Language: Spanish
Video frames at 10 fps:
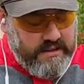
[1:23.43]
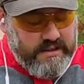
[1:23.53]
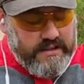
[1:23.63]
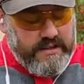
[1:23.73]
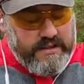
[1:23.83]

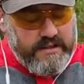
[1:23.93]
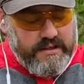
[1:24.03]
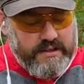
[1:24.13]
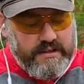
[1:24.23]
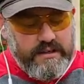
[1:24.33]

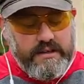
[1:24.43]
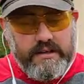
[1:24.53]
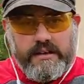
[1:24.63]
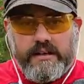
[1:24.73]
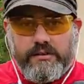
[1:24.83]

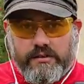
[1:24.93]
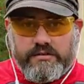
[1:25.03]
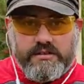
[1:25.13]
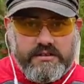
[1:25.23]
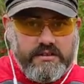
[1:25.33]
eh,
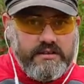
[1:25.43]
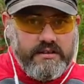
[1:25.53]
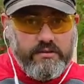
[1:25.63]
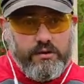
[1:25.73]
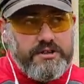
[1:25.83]
entonces,
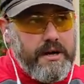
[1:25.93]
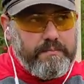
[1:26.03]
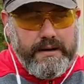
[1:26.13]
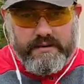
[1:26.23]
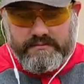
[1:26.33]
este, o
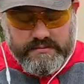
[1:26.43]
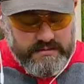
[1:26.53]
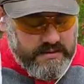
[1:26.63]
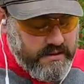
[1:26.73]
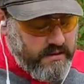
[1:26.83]
chapa,
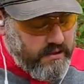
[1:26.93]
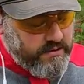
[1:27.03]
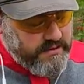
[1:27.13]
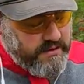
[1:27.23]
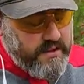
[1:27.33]
eh,
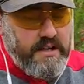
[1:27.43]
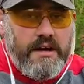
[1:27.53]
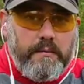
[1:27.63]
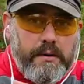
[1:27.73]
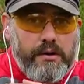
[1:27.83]
algo así,
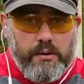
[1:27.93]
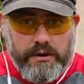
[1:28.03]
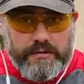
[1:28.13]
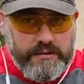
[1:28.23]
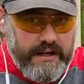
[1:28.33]
pero
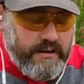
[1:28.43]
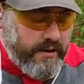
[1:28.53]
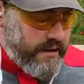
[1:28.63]
bueno, de ahí